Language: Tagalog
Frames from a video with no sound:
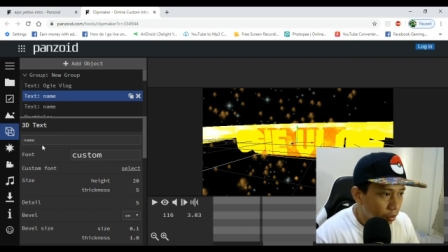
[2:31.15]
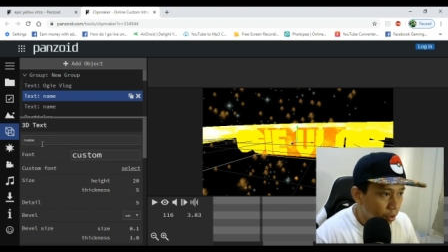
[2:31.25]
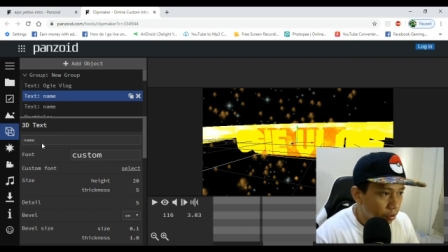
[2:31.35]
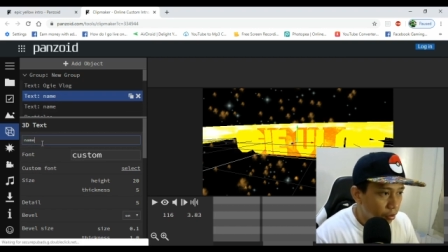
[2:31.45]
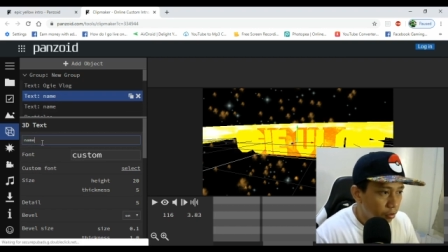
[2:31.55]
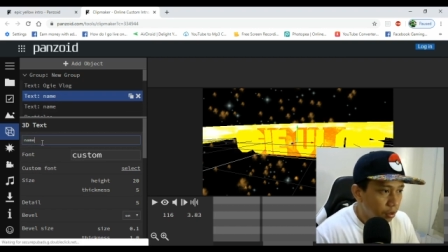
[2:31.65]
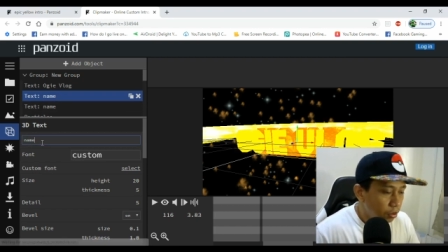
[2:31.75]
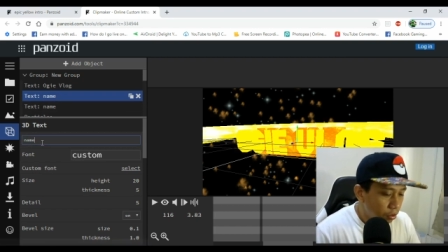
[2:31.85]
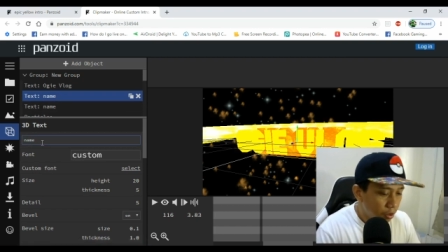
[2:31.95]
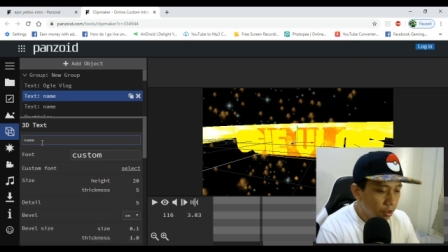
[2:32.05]
click nyo lang ulit
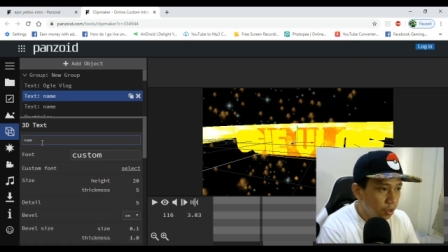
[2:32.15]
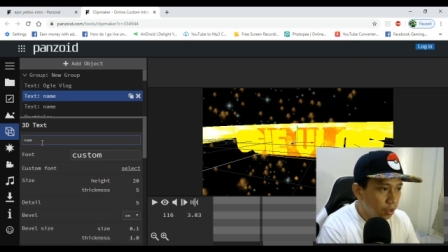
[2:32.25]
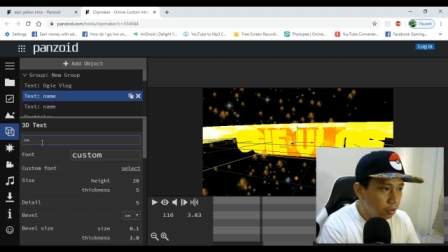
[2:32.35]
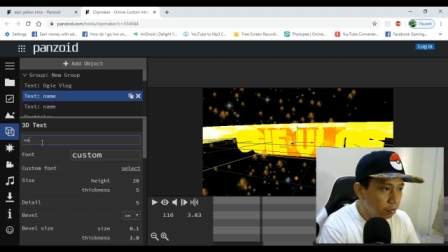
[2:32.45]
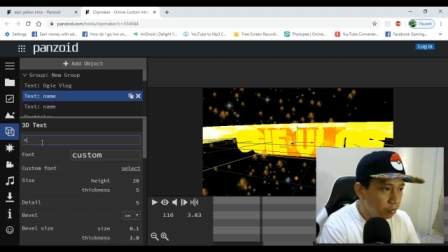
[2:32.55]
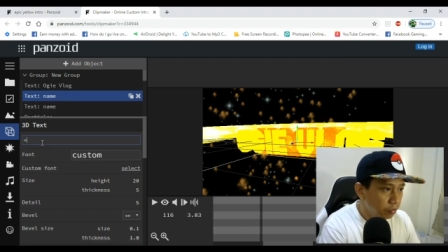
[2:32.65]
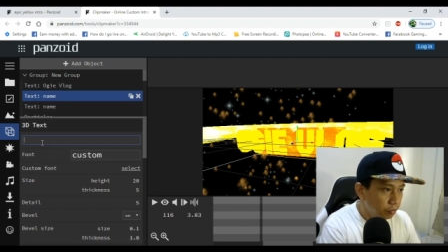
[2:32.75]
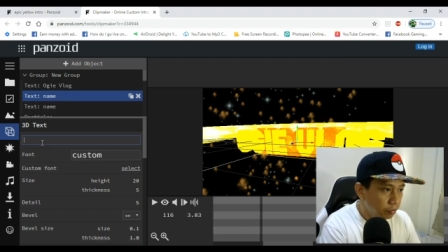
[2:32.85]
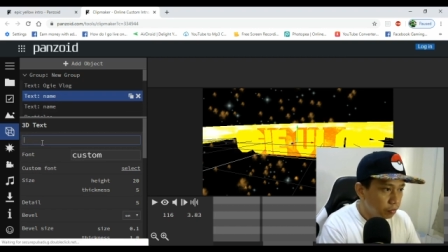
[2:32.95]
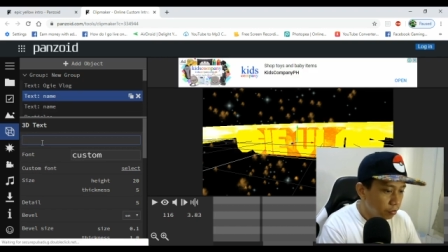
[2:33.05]
dun sa name
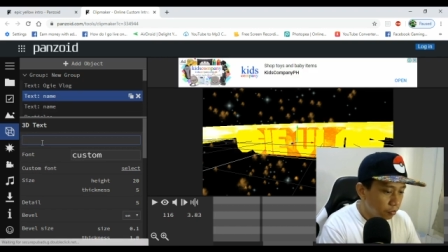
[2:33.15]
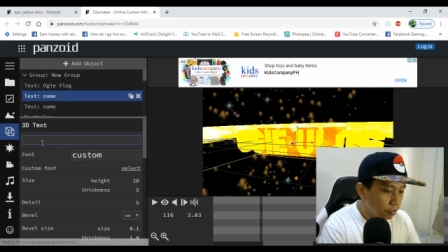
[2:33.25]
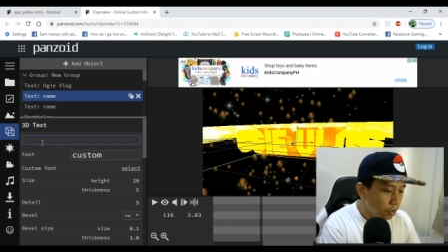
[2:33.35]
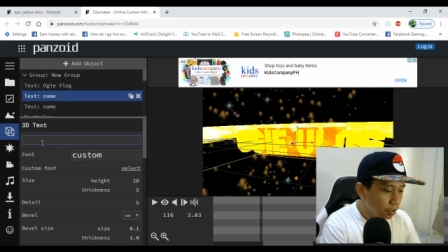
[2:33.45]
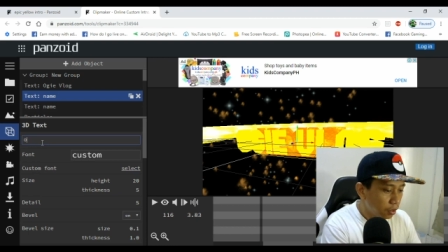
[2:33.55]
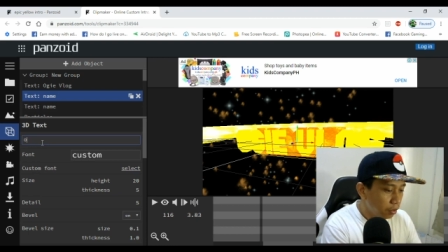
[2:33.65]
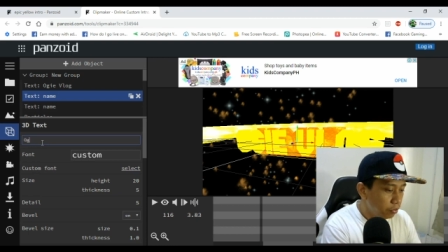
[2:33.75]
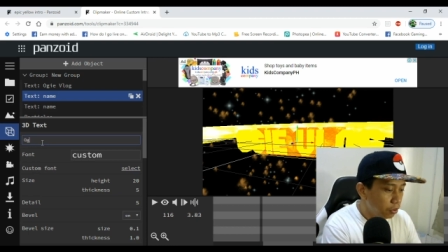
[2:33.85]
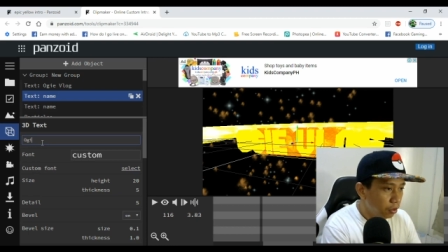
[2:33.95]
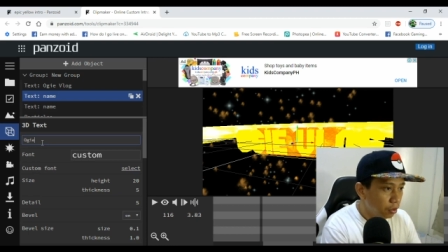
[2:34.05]
type
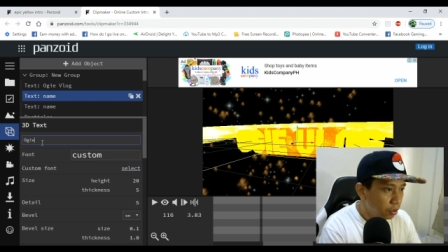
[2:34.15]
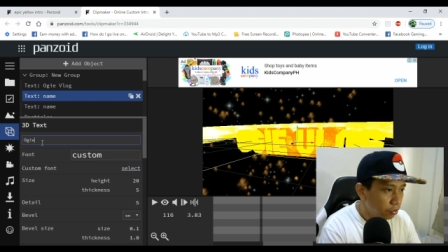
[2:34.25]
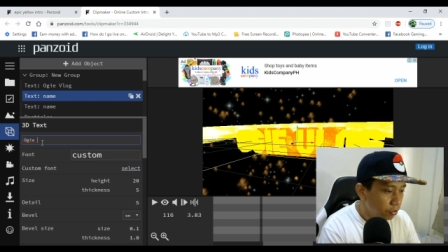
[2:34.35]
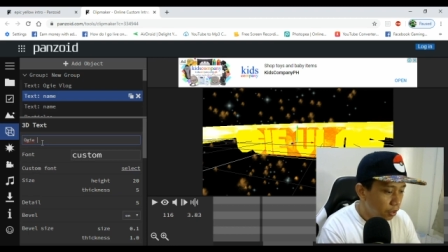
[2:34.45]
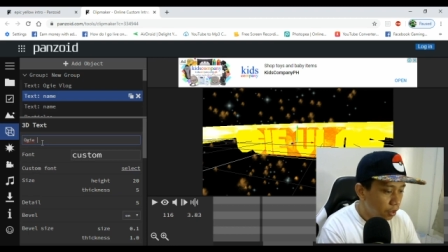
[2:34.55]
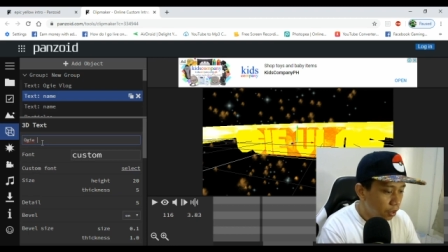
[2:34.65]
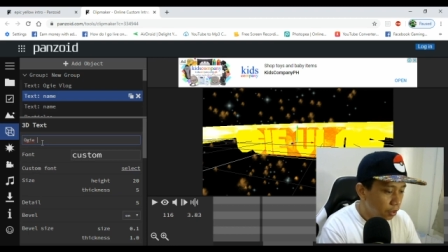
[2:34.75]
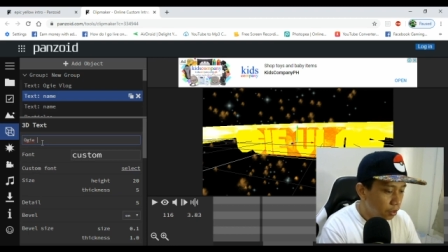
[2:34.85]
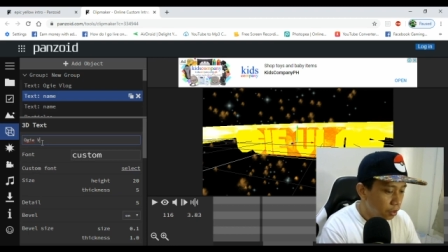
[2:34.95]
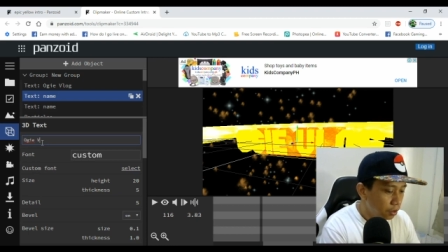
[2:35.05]
nyo Augie Vlog